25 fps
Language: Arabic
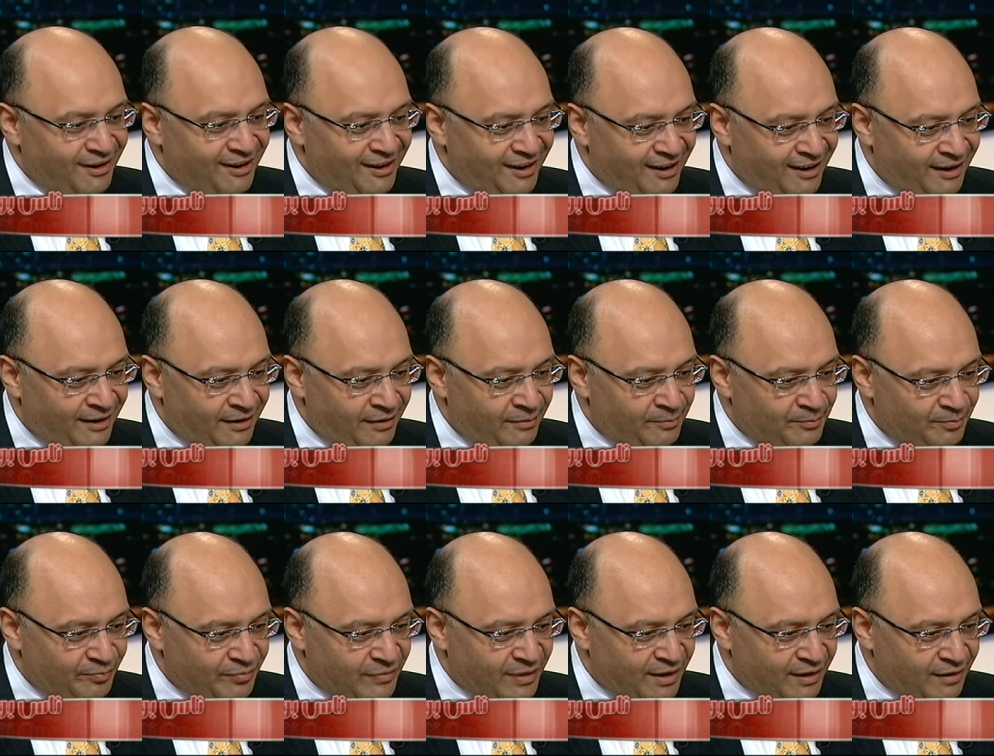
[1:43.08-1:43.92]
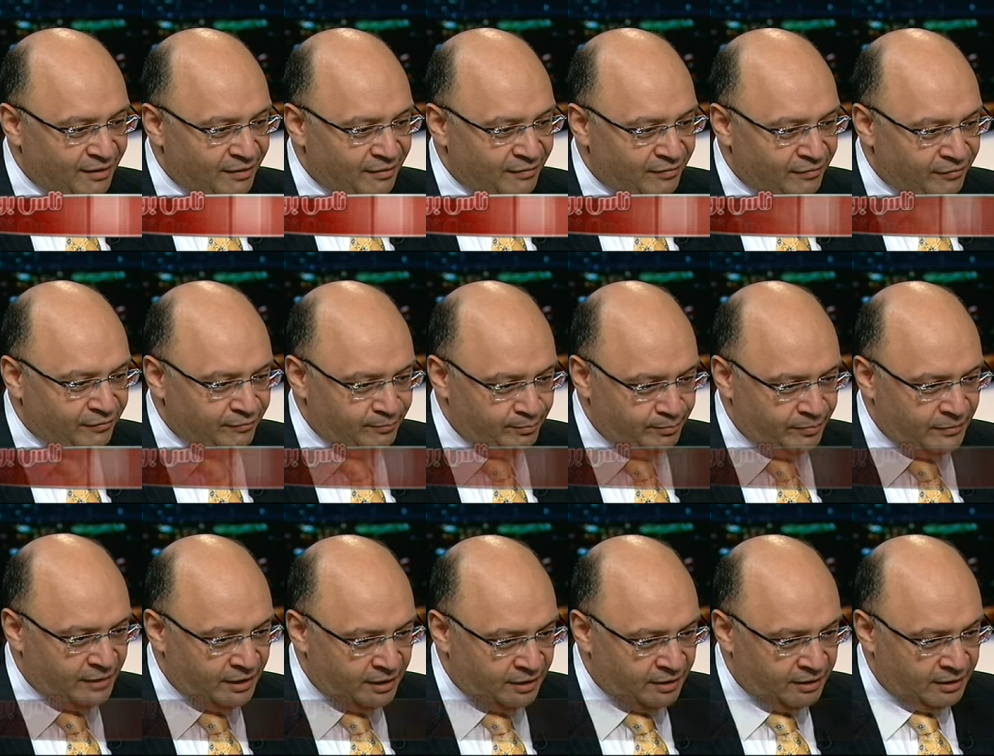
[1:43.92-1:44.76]
آه،
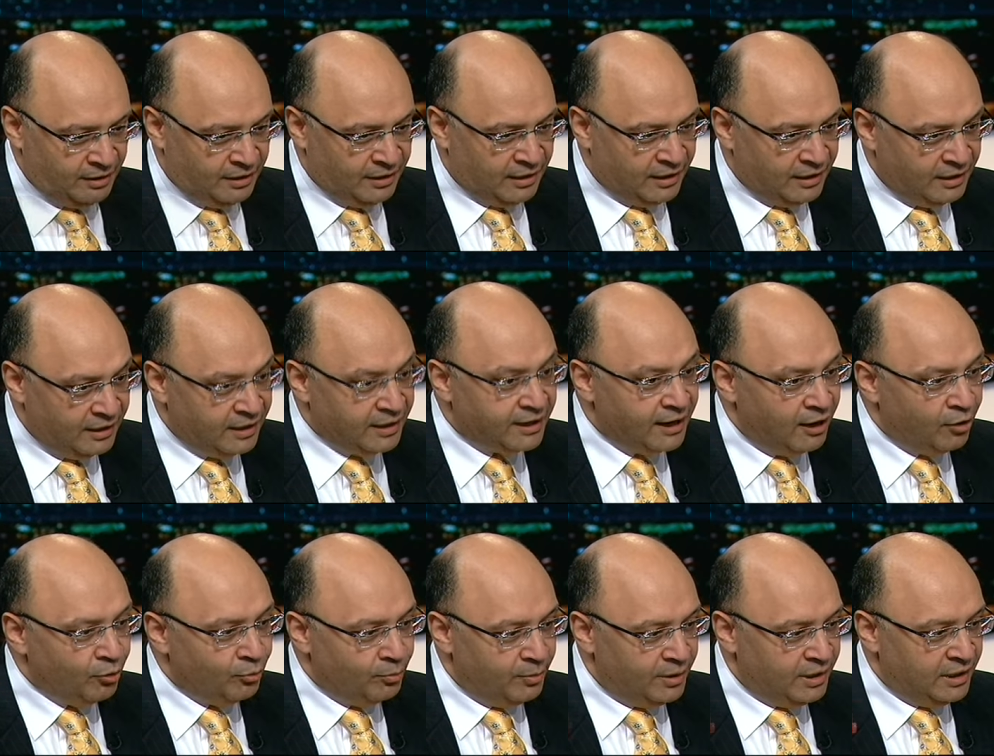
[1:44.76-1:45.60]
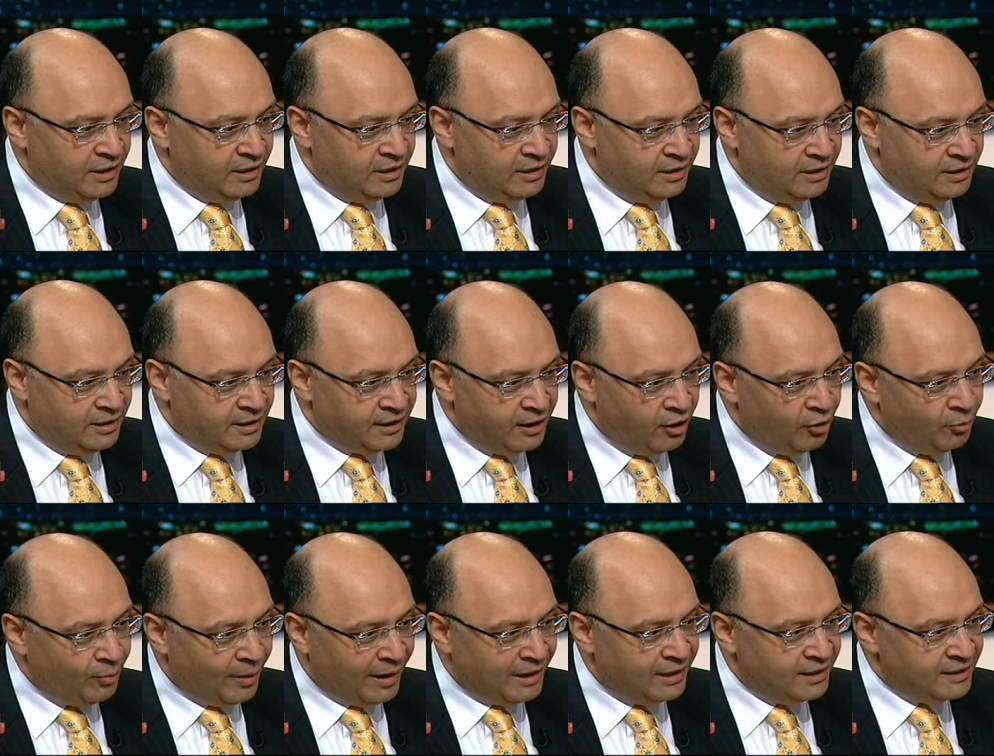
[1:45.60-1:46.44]
آه، اللي جاوب اللي
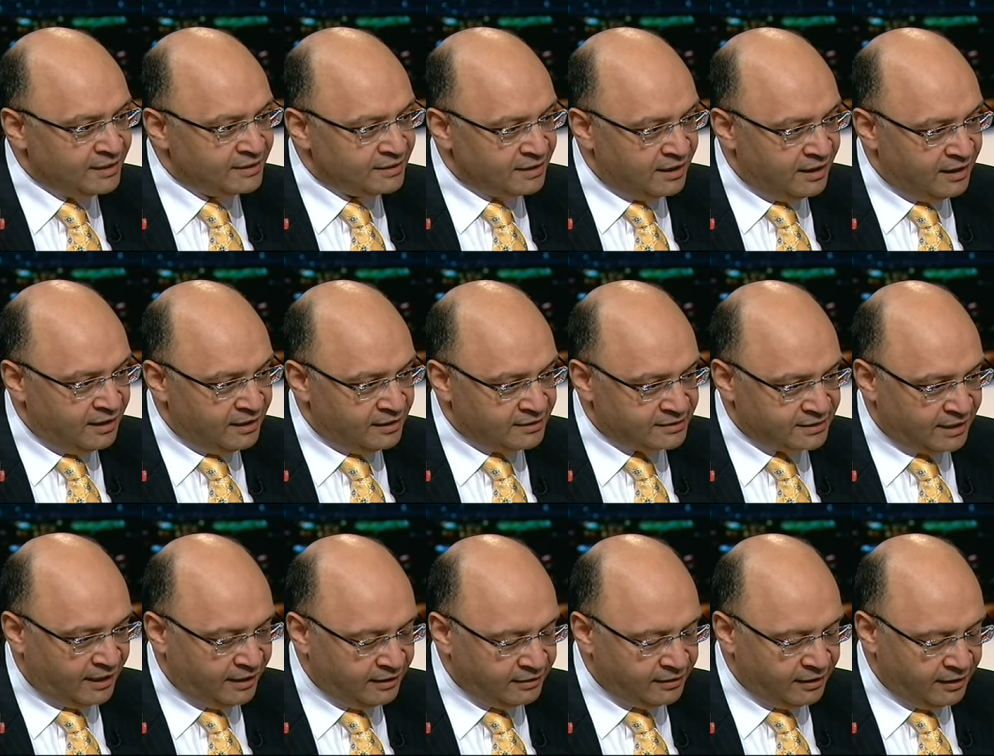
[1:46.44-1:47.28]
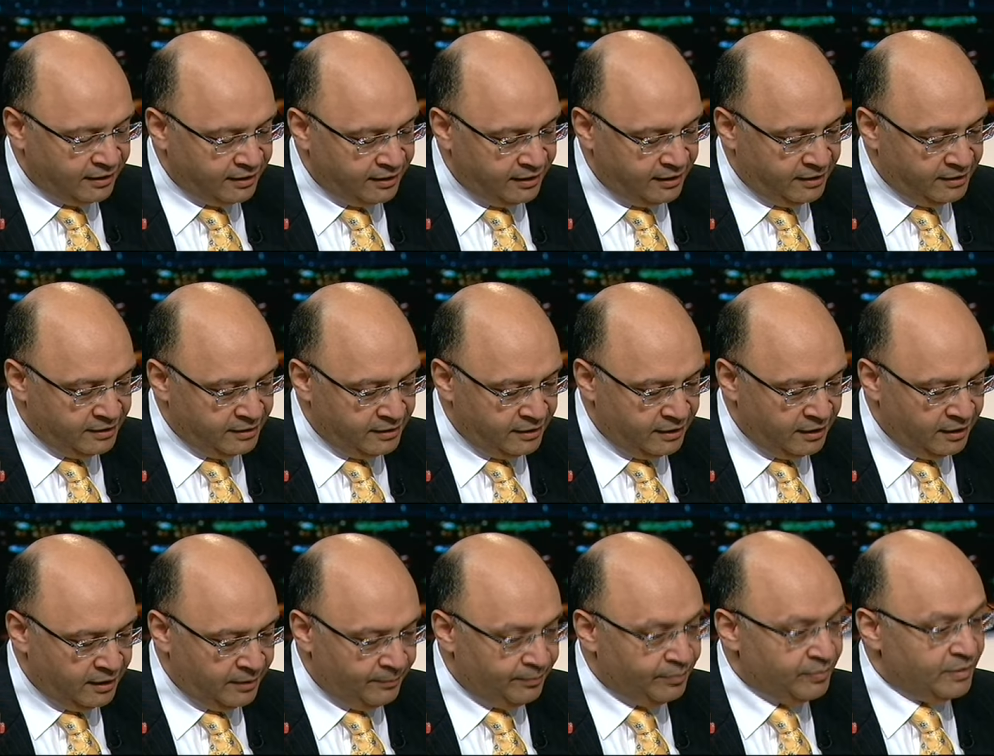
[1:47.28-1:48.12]
جاوب عليه ساعتها
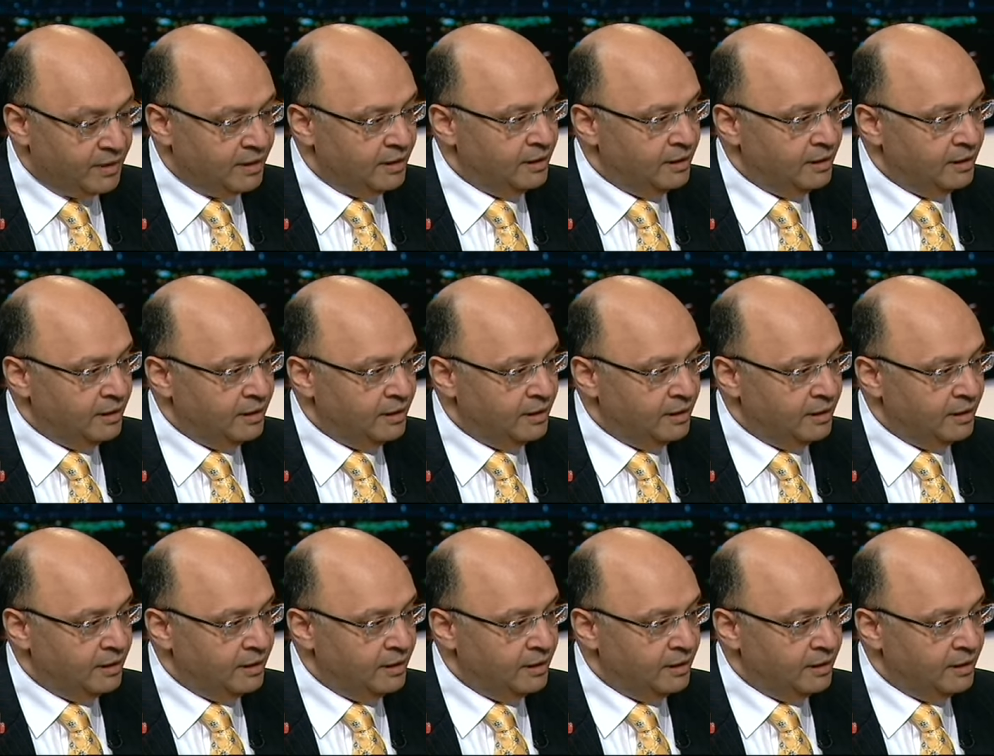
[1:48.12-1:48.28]
كان